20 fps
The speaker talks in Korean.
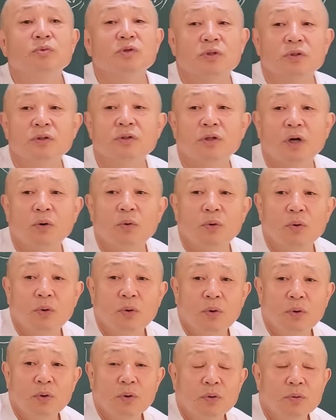
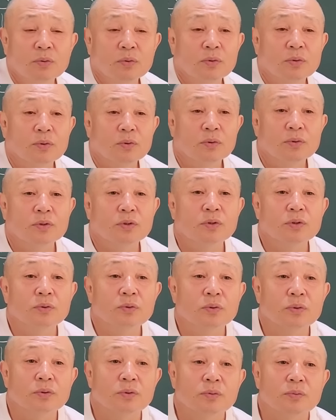그렇다고 여러분
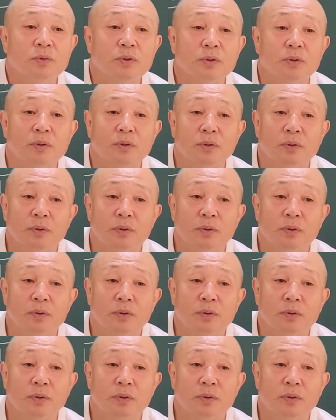침투 있으면